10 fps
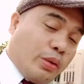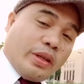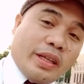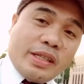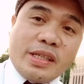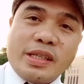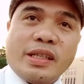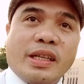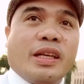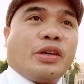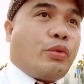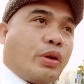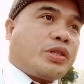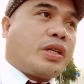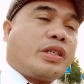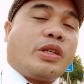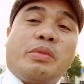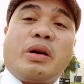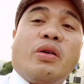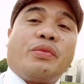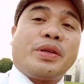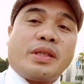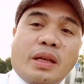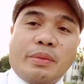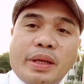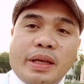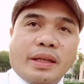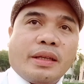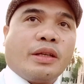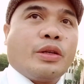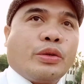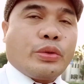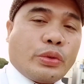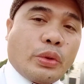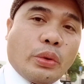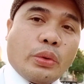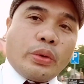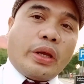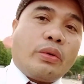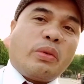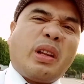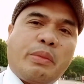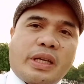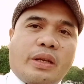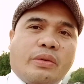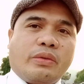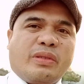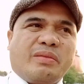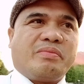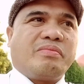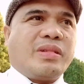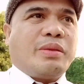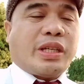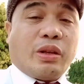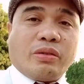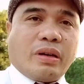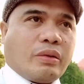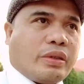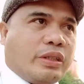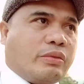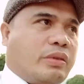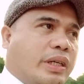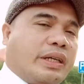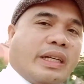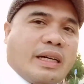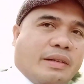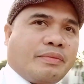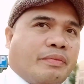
o this rest kasi yung mga office karamihan. So ngayon wala masyadong, hindi masyado crowded yung area.